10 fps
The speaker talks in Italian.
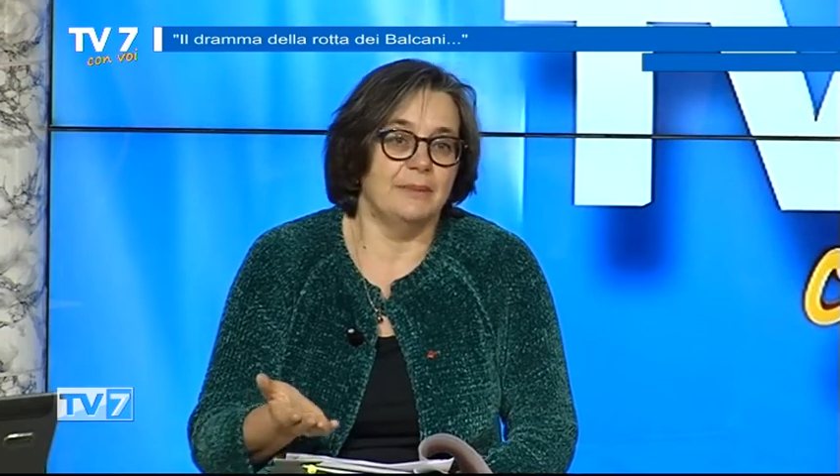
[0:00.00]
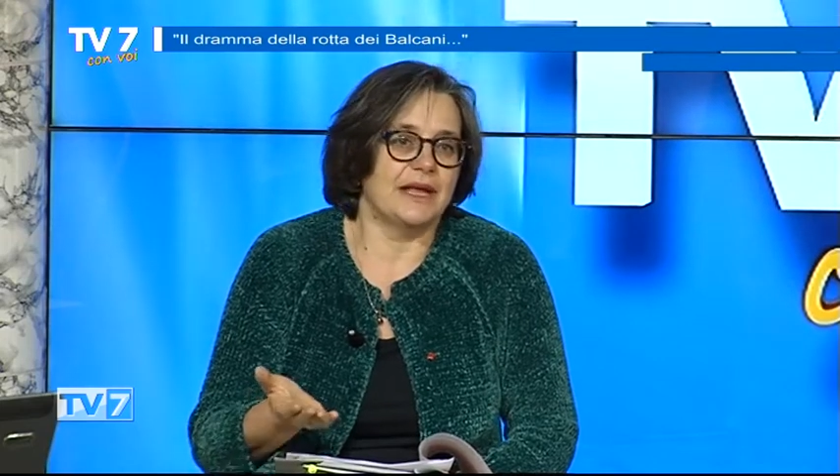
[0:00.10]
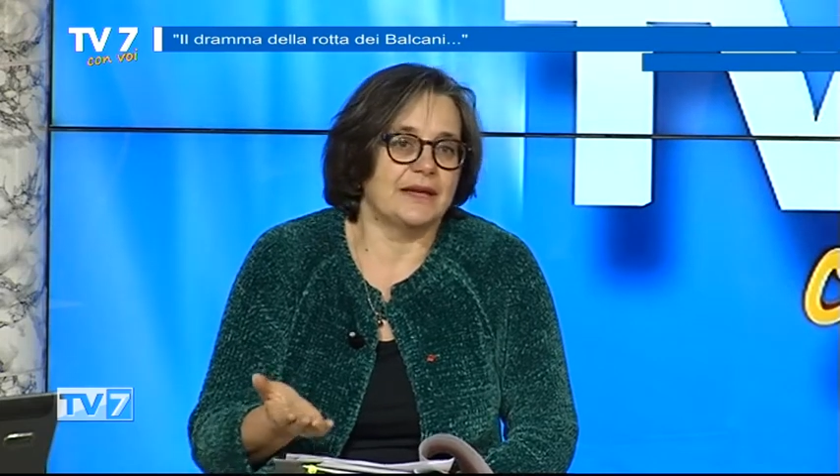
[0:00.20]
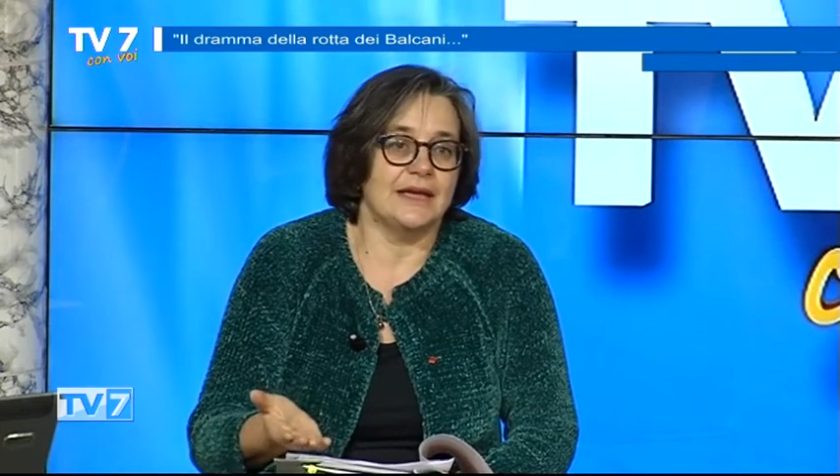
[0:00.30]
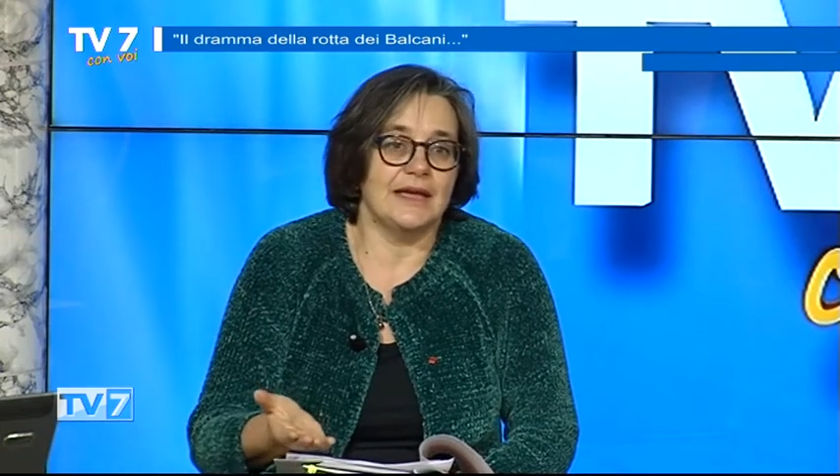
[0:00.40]

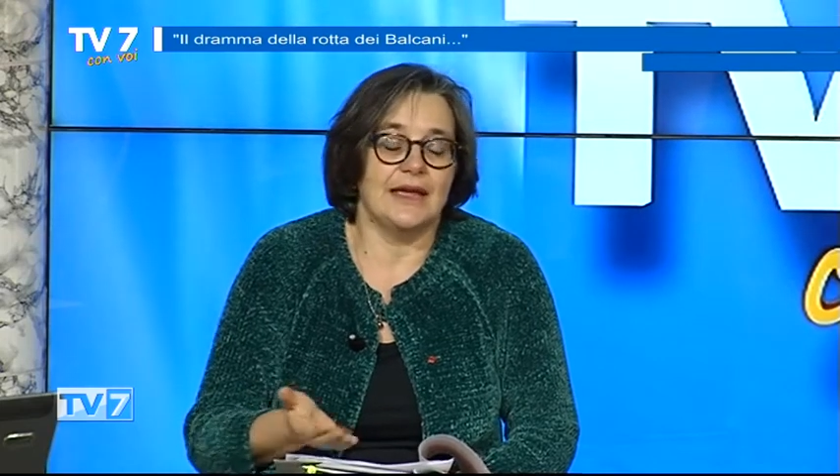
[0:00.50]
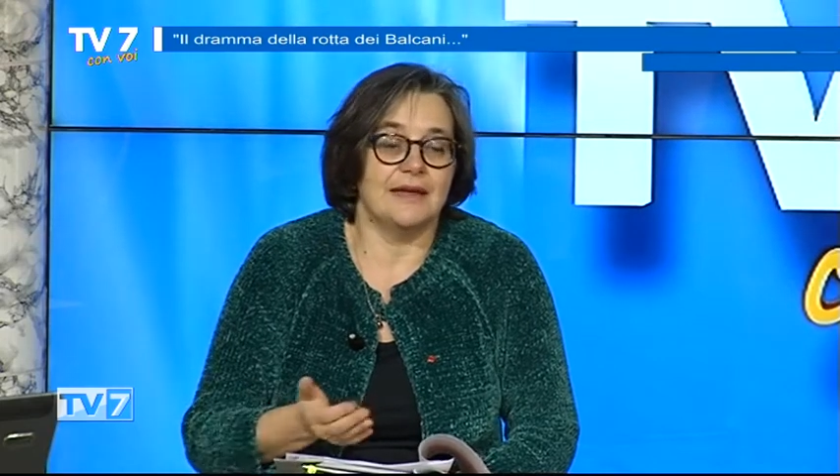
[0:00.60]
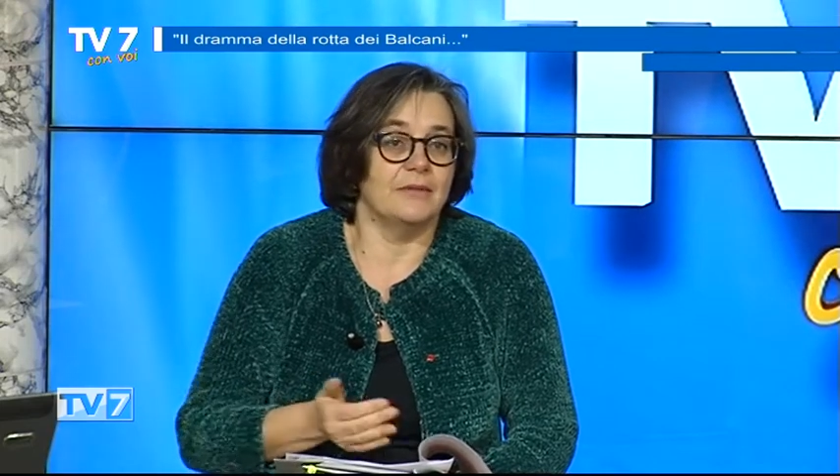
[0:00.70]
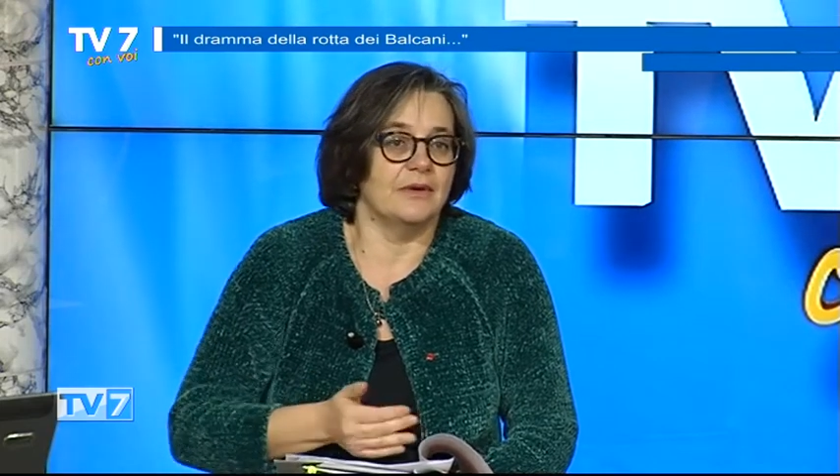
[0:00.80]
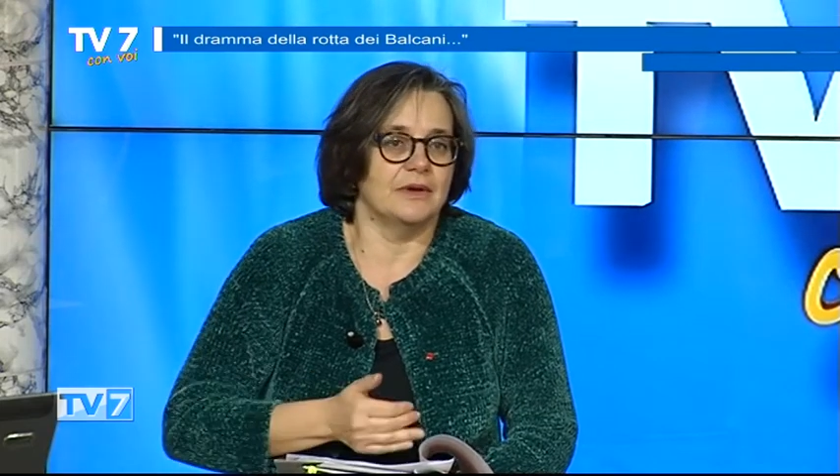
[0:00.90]
perché
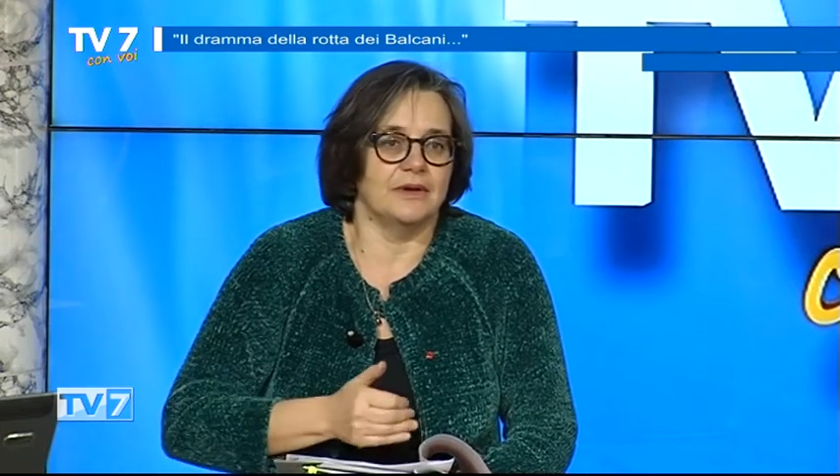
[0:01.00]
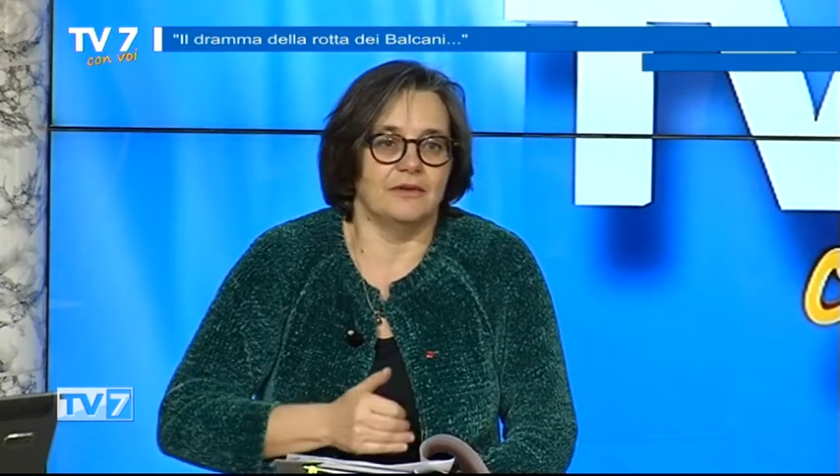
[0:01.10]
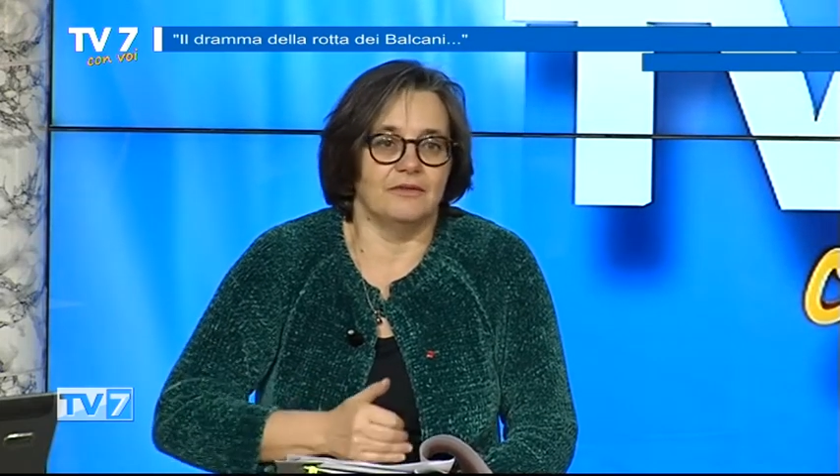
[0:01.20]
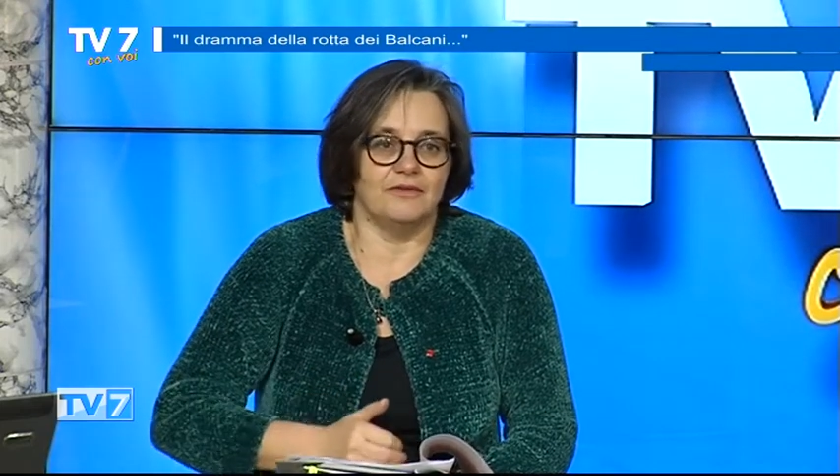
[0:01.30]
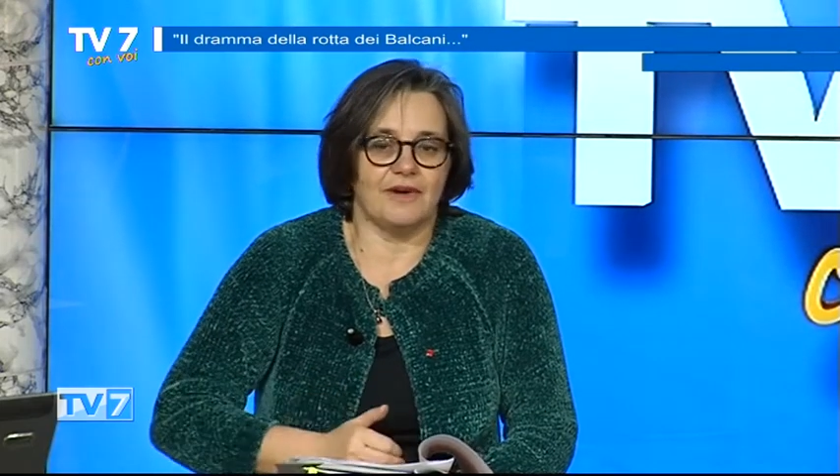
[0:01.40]
eh,